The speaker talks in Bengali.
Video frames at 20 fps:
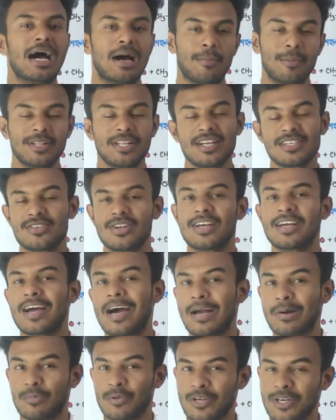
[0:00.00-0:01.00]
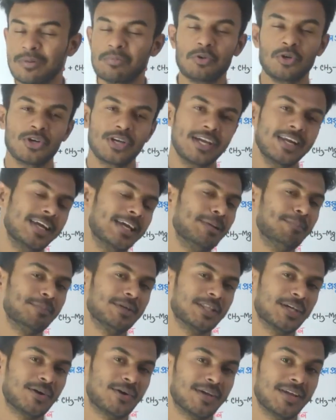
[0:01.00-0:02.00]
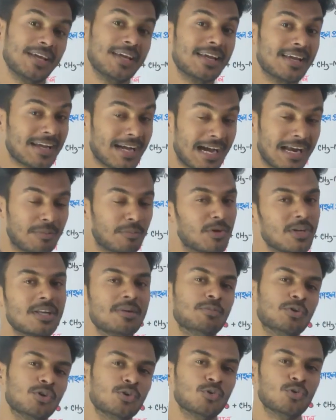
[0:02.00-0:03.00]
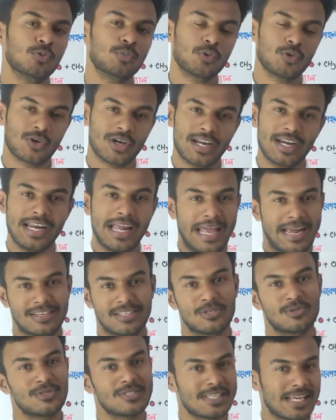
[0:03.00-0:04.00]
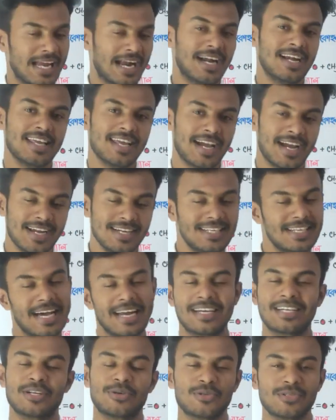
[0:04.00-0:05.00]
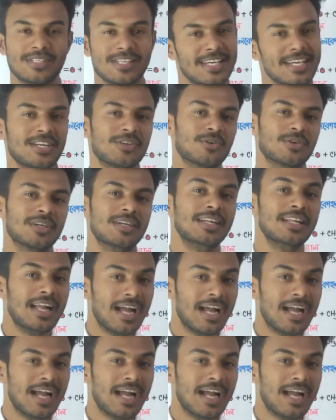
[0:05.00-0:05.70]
আমাদের আসলে কার্বনিল মূলকের হেল্প নিতে হয় কার্বনিল মূলক দু প্রকার একটা হচ্ছে অ্যালডিহাইড আর একটা হচ্ছে কিটন